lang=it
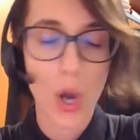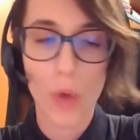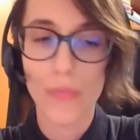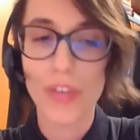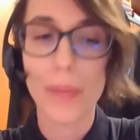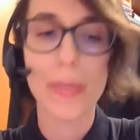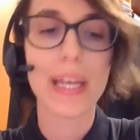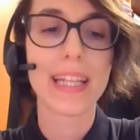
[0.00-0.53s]

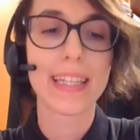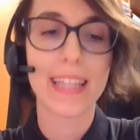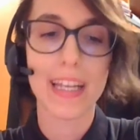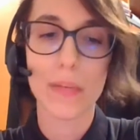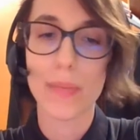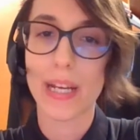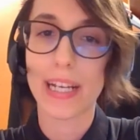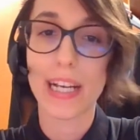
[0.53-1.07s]
ovviamente
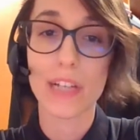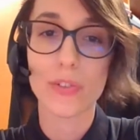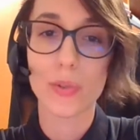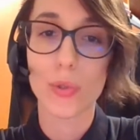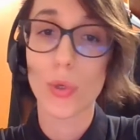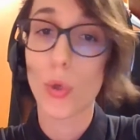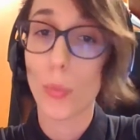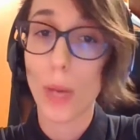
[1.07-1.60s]
il
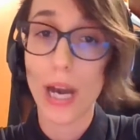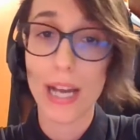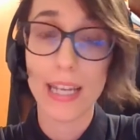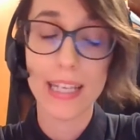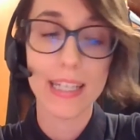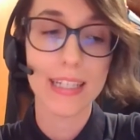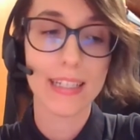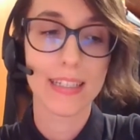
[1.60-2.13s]
mercato
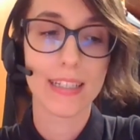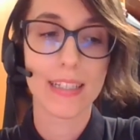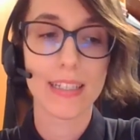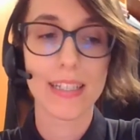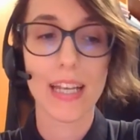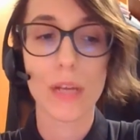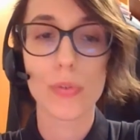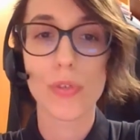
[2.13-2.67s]
globale
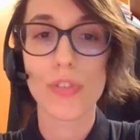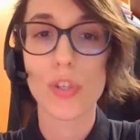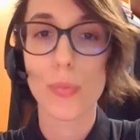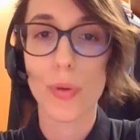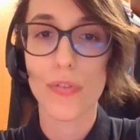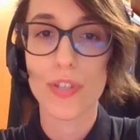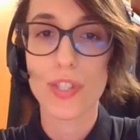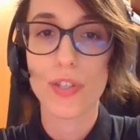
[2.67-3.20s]
eh, dell'audio-video
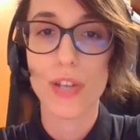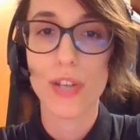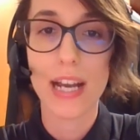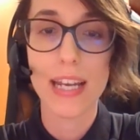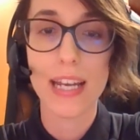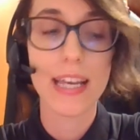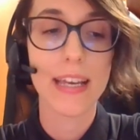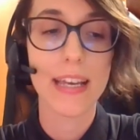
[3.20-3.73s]

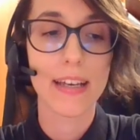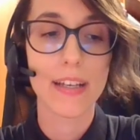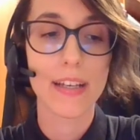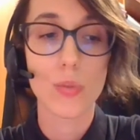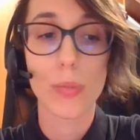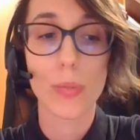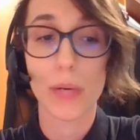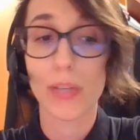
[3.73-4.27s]
professionale eh,
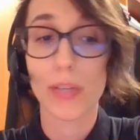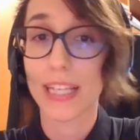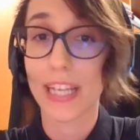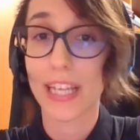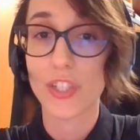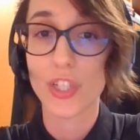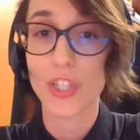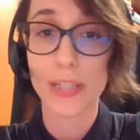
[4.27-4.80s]
subirà una
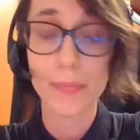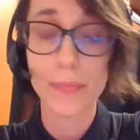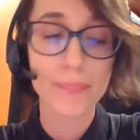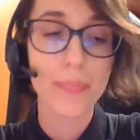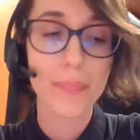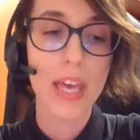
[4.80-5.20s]
decrescita